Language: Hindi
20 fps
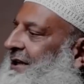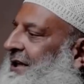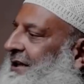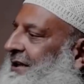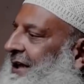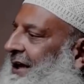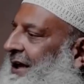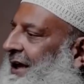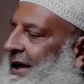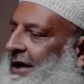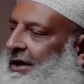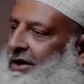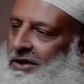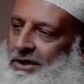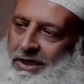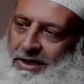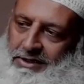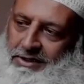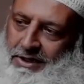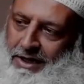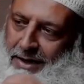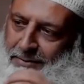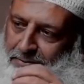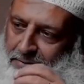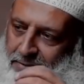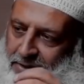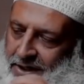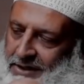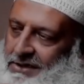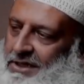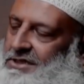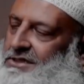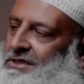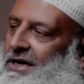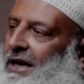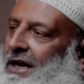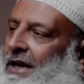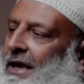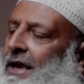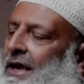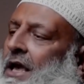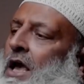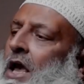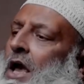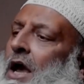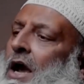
दे देते हैं कि ये जनाब ये दज्जाल है